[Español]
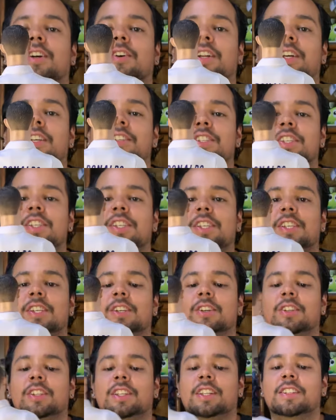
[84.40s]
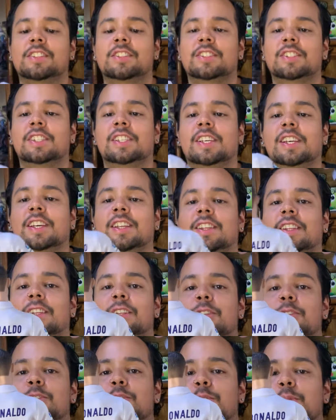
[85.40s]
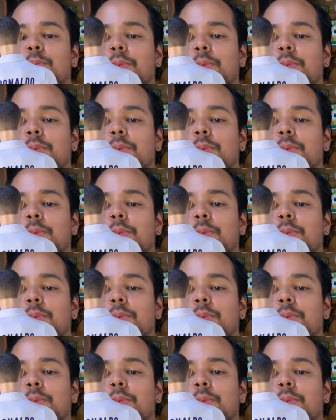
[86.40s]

ahora sí con el 7 en su